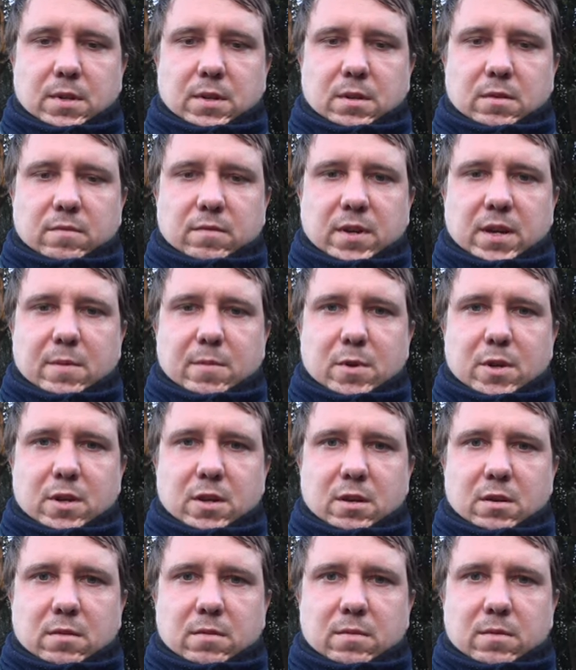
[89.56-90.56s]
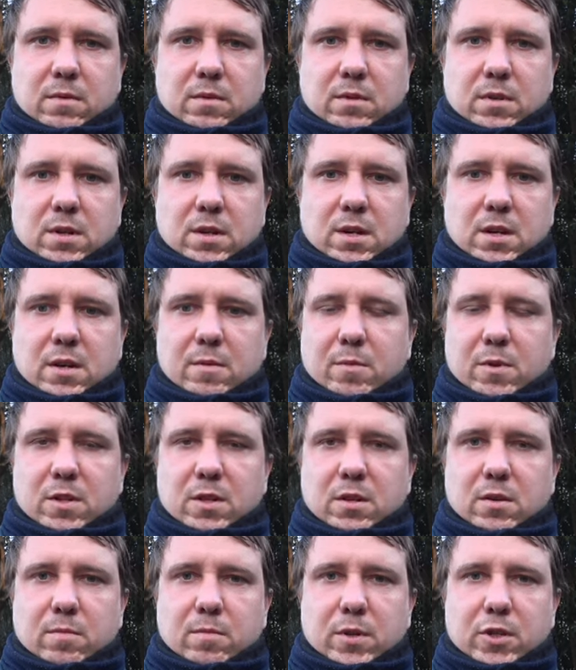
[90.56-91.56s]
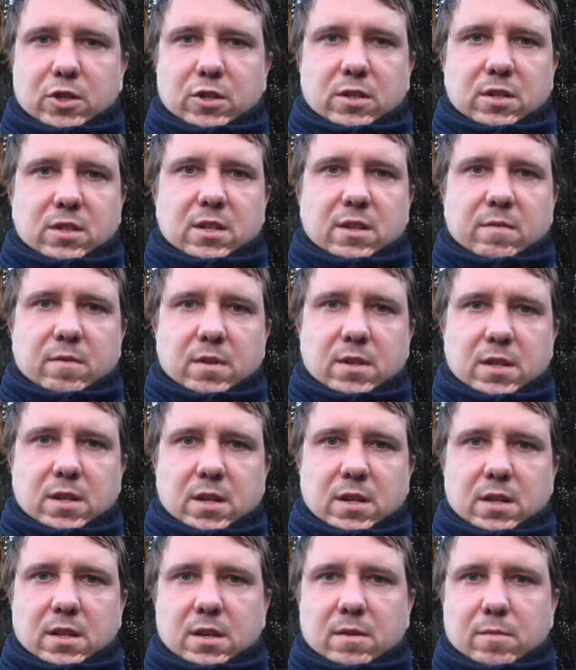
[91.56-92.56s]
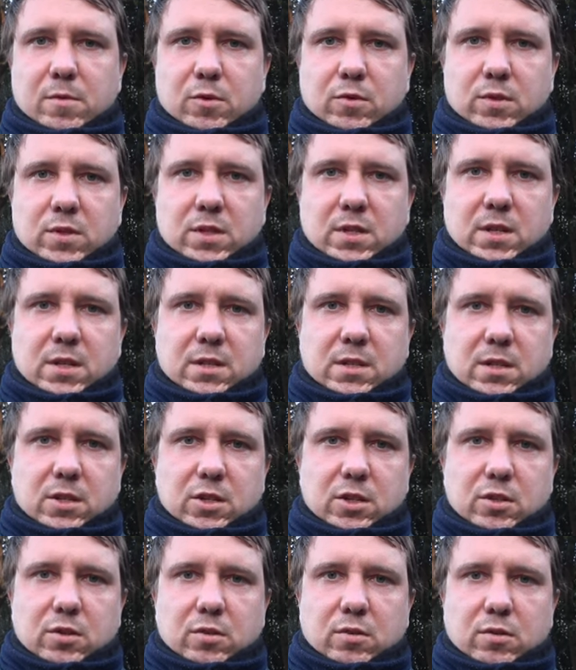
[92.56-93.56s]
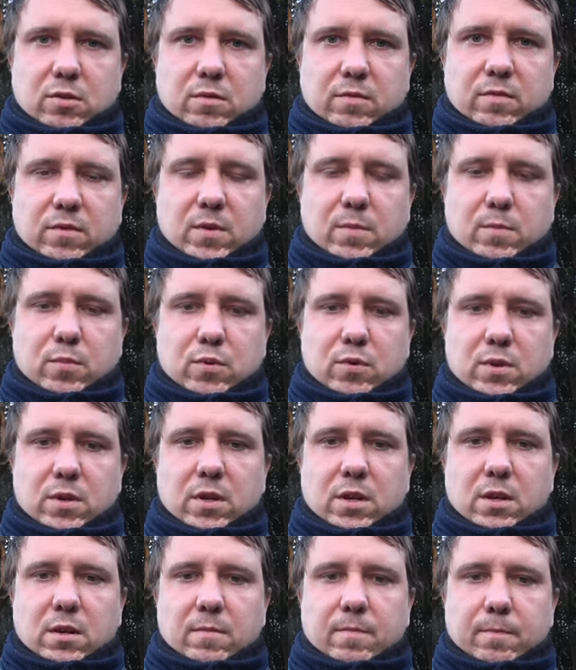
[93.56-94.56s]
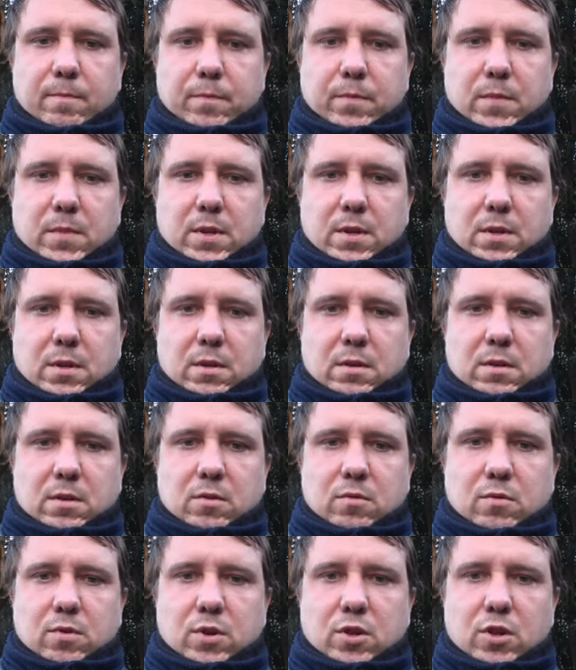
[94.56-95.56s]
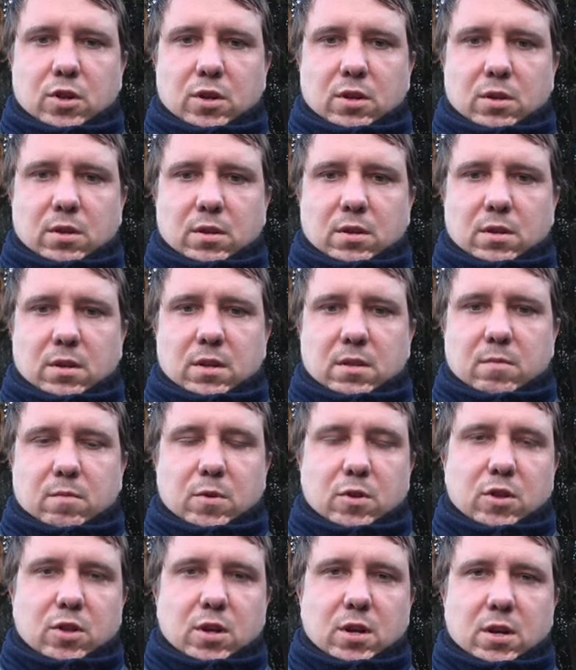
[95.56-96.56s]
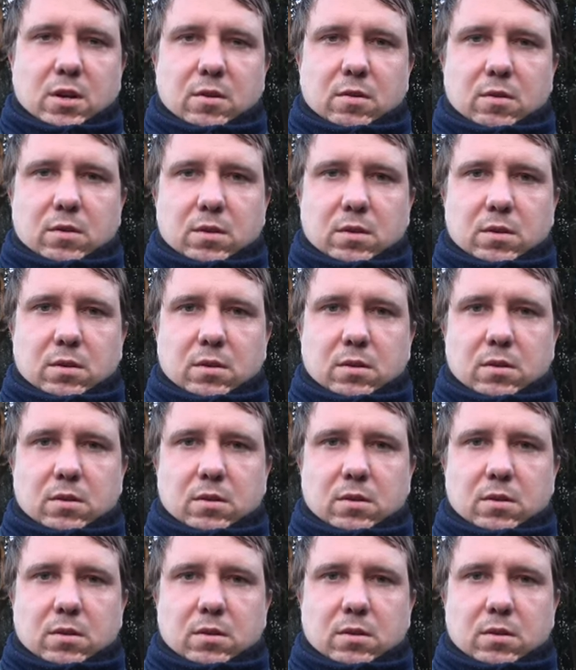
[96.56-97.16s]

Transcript: времени, а именно почти 9 лет, я могу сказать, что в Японии не очень отмечают